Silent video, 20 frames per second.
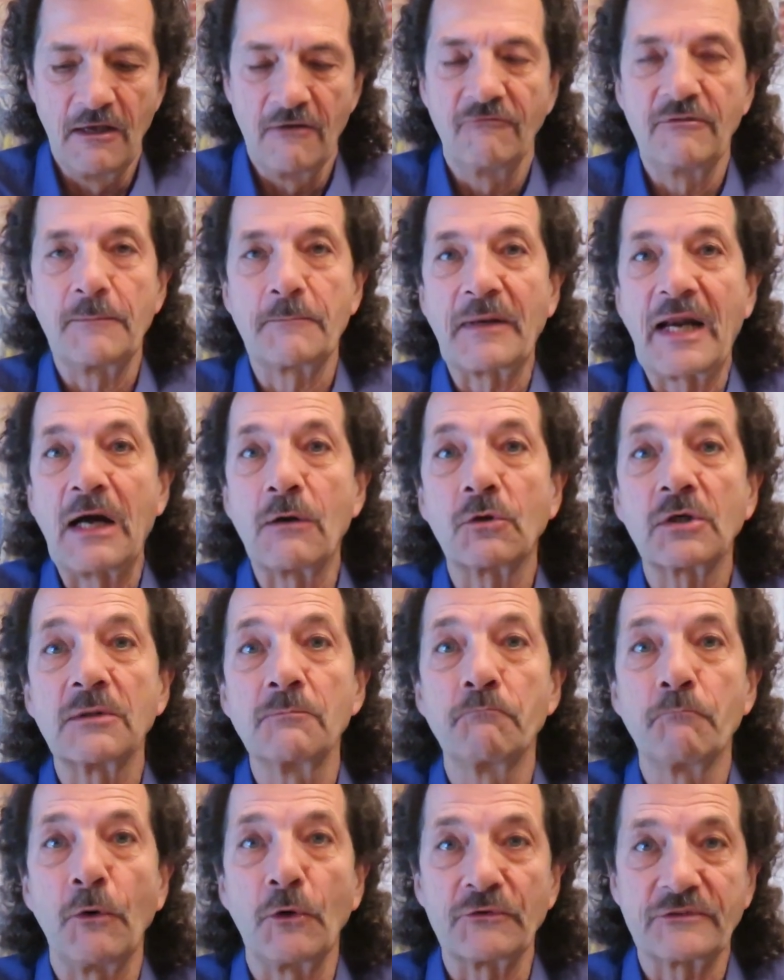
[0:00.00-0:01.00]
Wir
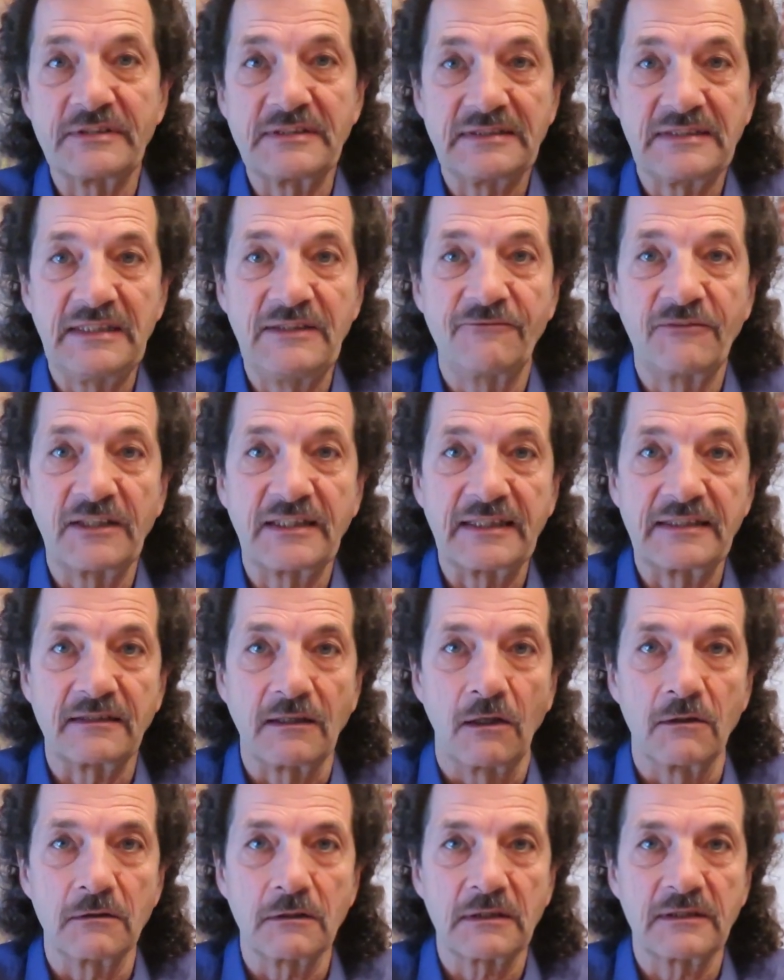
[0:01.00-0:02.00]
brauchen positive
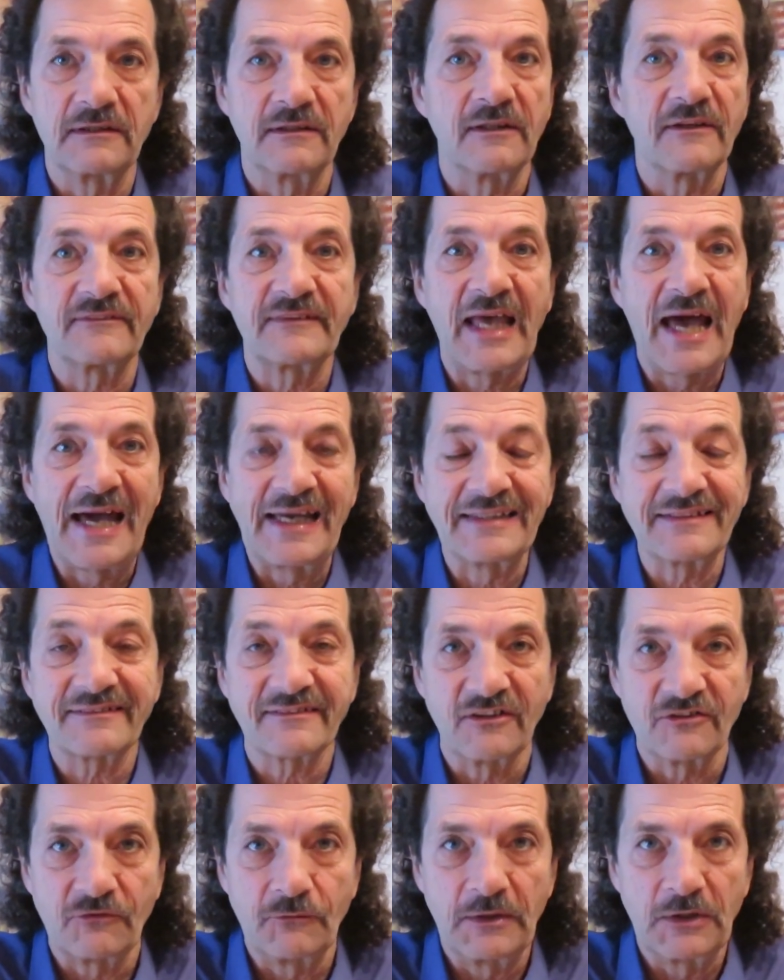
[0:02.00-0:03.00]
Gedanken, das heißt,
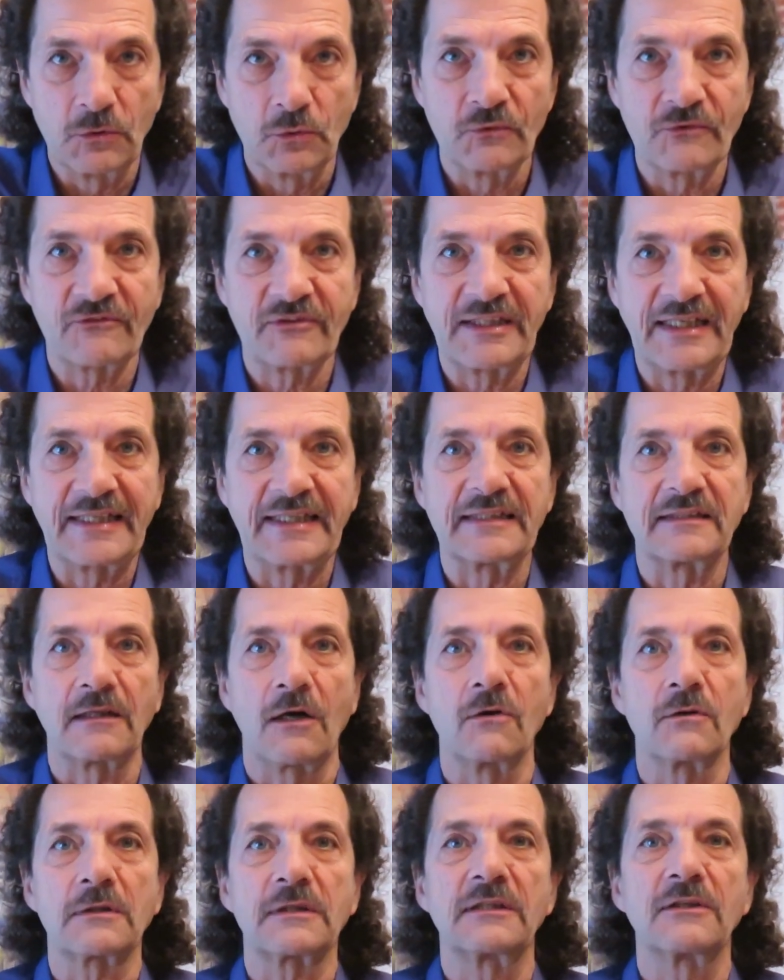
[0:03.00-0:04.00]
dass wir unsere
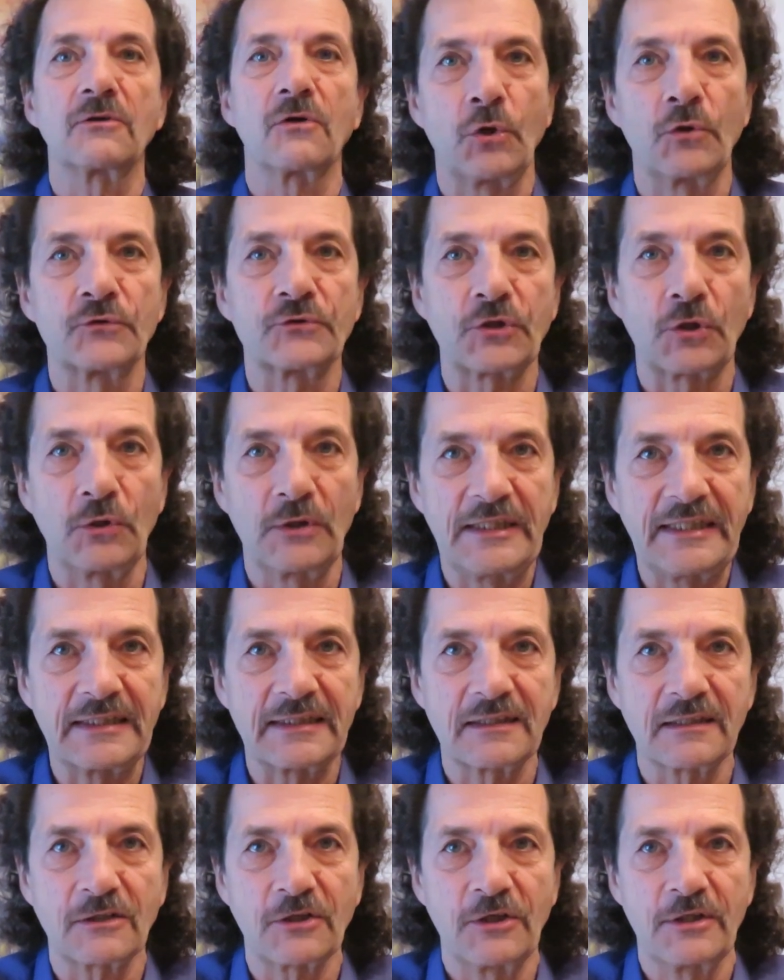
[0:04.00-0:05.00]
Gedanken
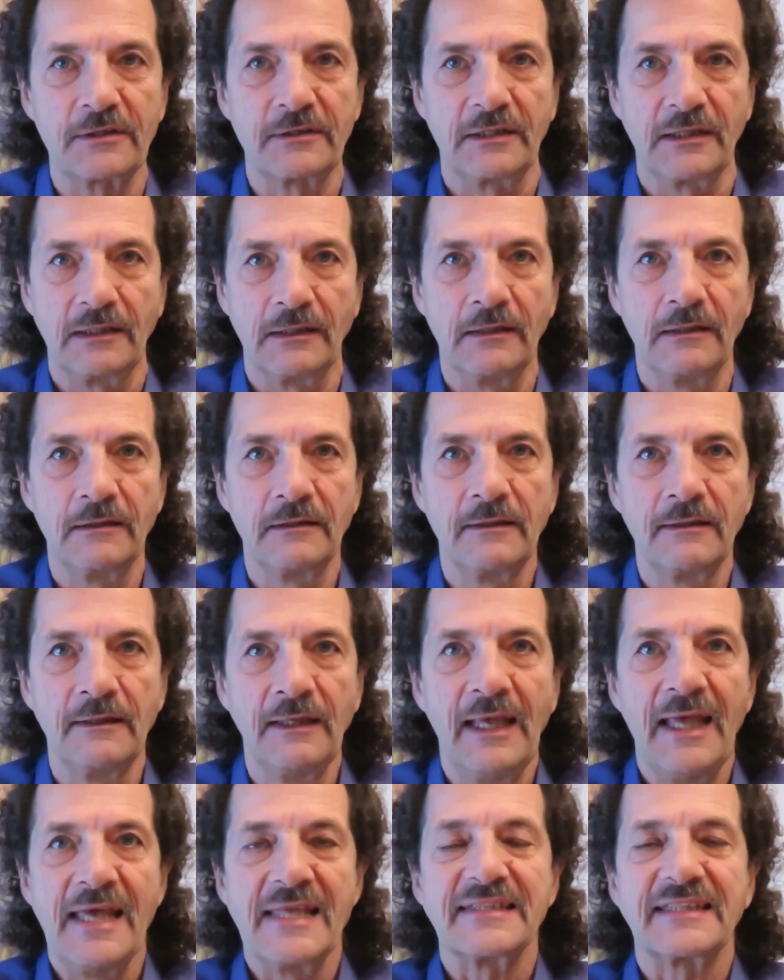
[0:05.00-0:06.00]
kontrollieren können,
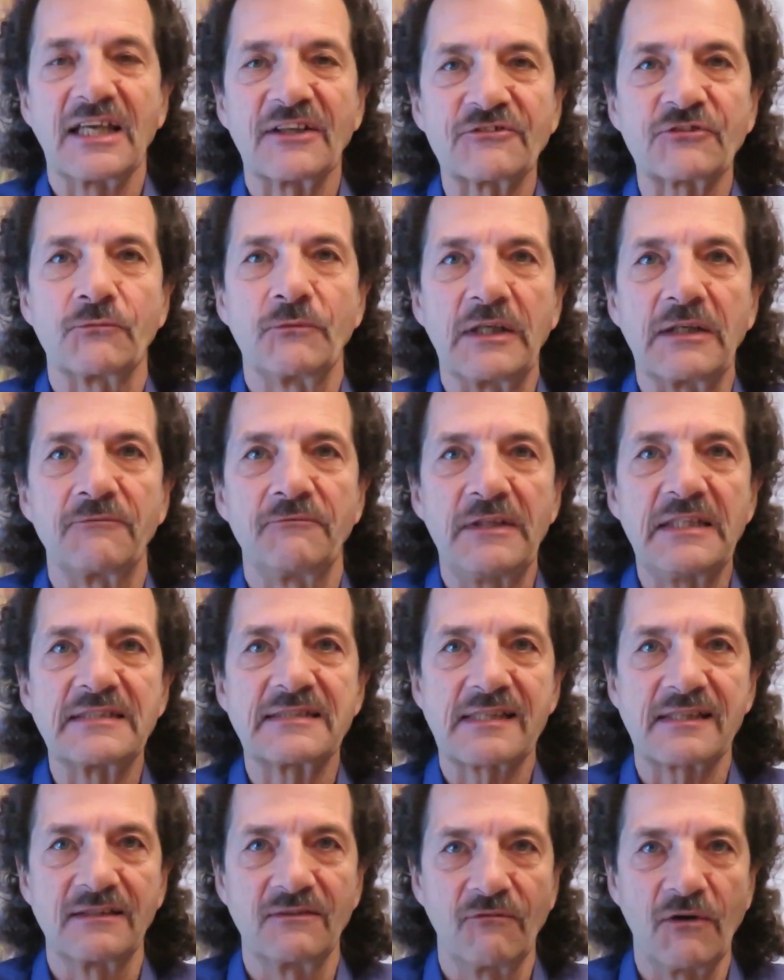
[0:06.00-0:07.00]
dass wir
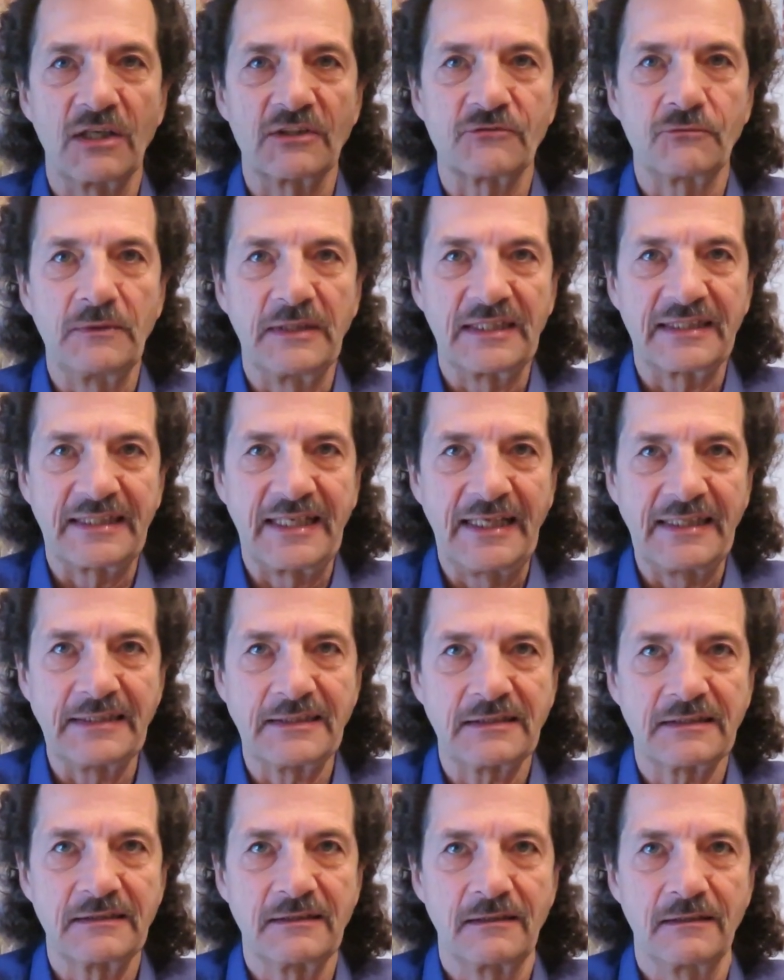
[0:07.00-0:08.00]
wissen, was wir
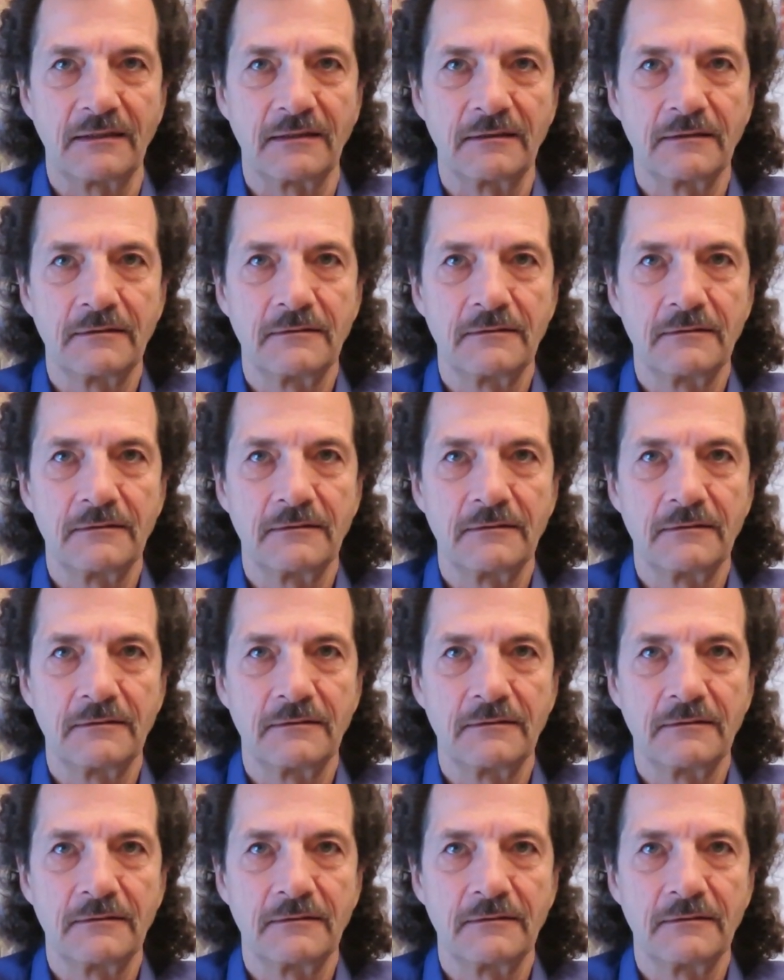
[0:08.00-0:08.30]
denken.